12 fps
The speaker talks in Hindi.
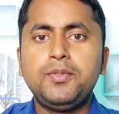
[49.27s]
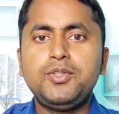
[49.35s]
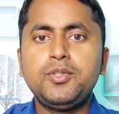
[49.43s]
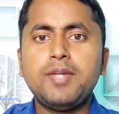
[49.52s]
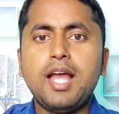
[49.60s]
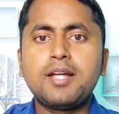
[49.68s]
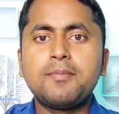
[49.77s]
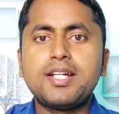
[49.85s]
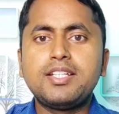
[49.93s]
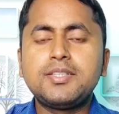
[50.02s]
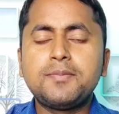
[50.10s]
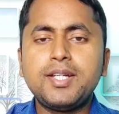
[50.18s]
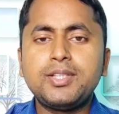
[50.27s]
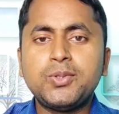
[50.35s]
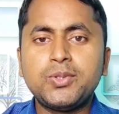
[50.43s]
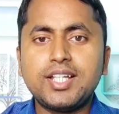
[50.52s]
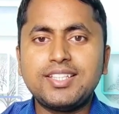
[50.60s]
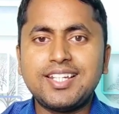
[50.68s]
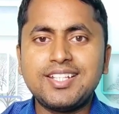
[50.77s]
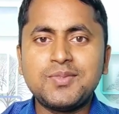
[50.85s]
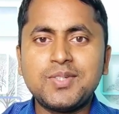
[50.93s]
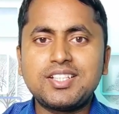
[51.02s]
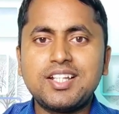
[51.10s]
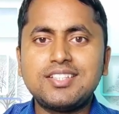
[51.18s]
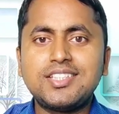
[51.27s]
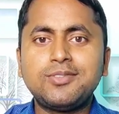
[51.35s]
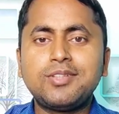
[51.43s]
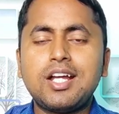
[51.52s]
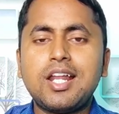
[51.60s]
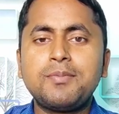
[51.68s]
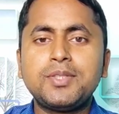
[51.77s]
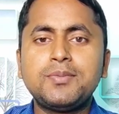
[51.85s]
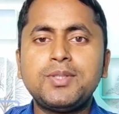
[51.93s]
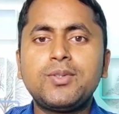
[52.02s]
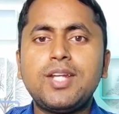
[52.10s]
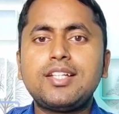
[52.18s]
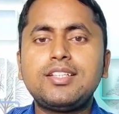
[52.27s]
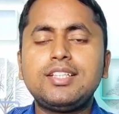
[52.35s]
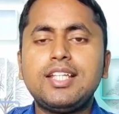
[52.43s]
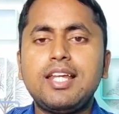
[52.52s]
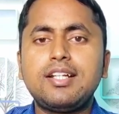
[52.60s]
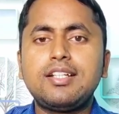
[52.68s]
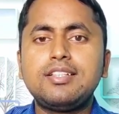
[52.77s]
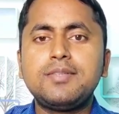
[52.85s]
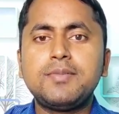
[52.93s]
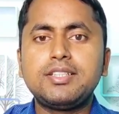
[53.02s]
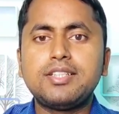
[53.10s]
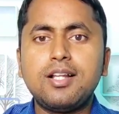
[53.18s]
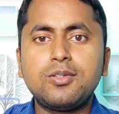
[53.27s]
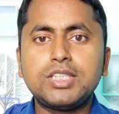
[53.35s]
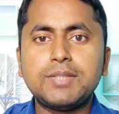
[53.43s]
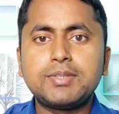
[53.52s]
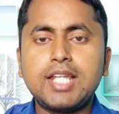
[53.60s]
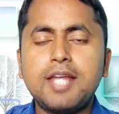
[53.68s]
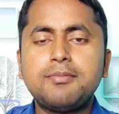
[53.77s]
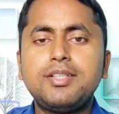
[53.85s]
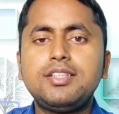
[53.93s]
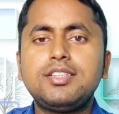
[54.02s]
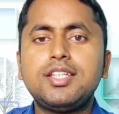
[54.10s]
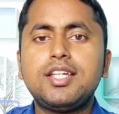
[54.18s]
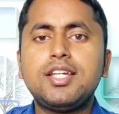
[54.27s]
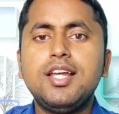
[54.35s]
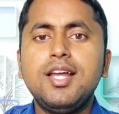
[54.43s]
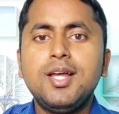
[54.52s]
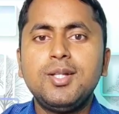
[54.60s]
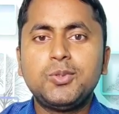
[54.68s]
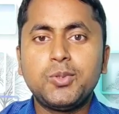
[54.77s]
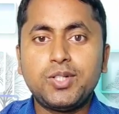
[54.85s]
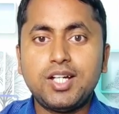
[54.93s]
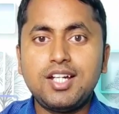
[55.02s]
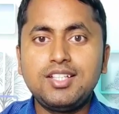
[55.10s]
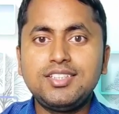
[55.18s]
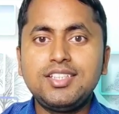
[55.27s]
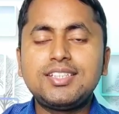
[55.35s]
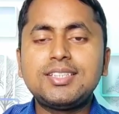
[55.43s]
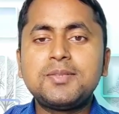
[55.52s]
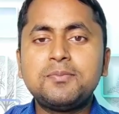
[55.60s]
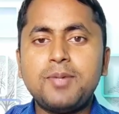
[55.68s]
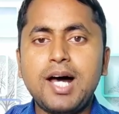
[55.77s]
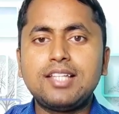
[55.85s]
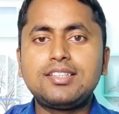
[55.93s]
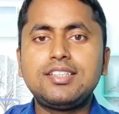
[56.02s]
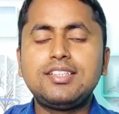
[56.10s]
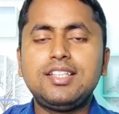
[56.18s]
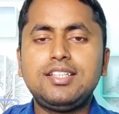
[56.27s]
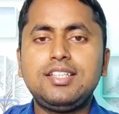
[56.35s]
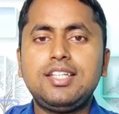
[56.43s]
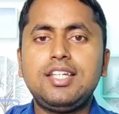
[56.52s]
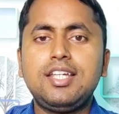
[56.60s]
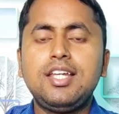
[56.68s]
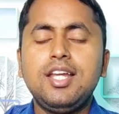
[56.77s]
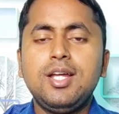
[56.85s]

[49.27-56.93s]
वीडियो में आगे बढ़ने से पहले छोटा सा रिक्वेस्ट करना चाहूंगा अगर आप इस वीडियो को लाइक नहीं किया लाइक कर दीजिए मेरे चैनल को सब्सक्राइब नहीं किए हैं तो कर लीजिए किस बात की देरी है